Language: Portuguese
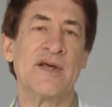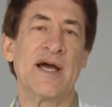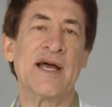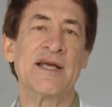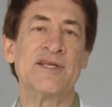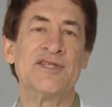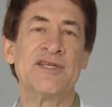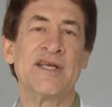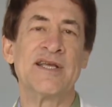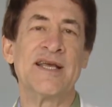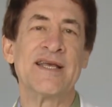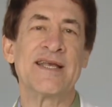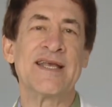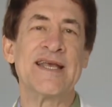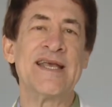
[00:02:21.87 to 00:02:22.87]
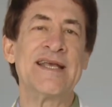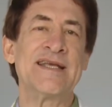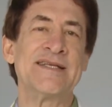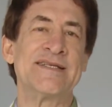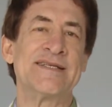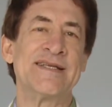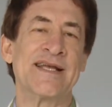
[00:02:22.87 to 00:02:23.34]
aí de
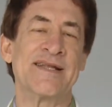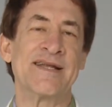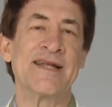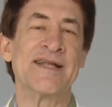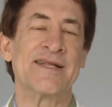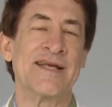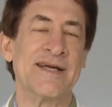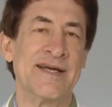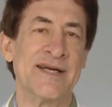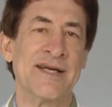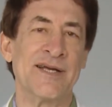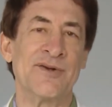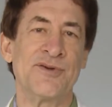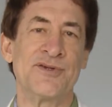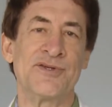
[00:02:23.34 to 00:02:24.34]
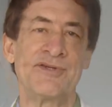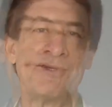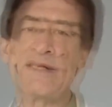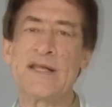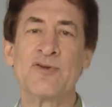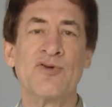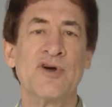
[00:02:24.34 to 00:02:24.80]
15 a 30 anos
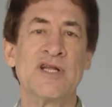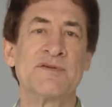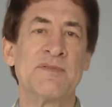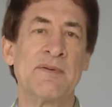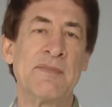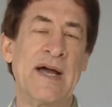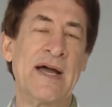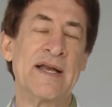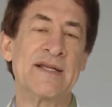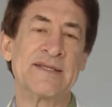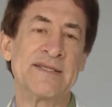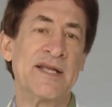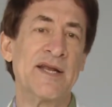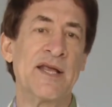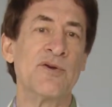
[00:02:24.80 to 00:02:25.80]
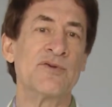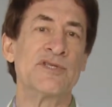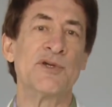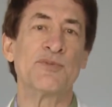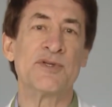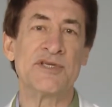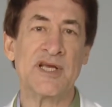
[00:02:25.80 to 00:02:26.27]
têm dores mamárias sem nenhum
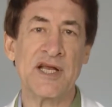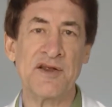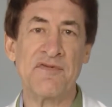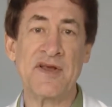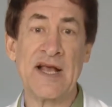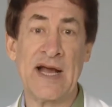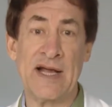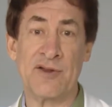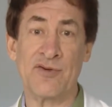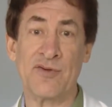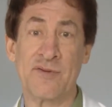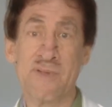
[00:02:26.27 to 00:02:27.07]
tipo de significado.